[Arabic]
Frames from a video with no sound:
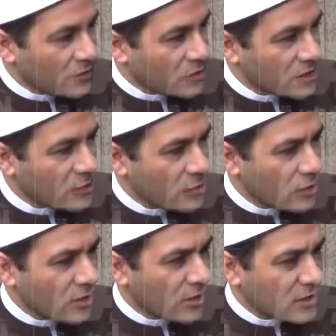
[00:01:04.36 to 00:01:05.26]
فوزي
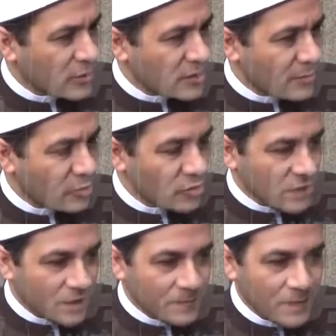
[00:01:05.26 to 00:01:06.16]
وكل القساوسة
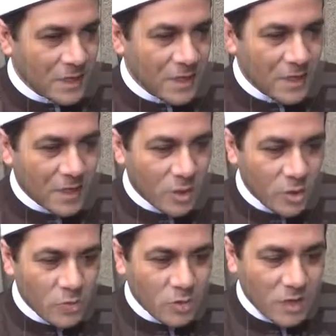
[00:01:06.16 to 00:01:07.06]
الموجودين
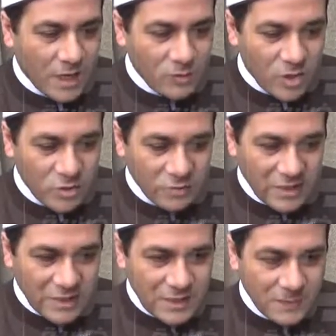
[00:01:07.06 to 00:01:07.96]
أقول لهم كل عام
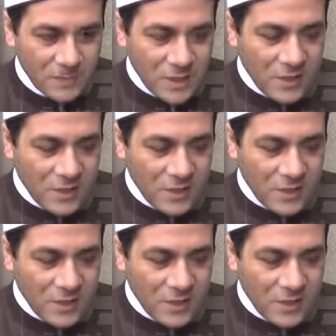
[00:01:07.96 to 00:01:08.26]
وأنتم بخير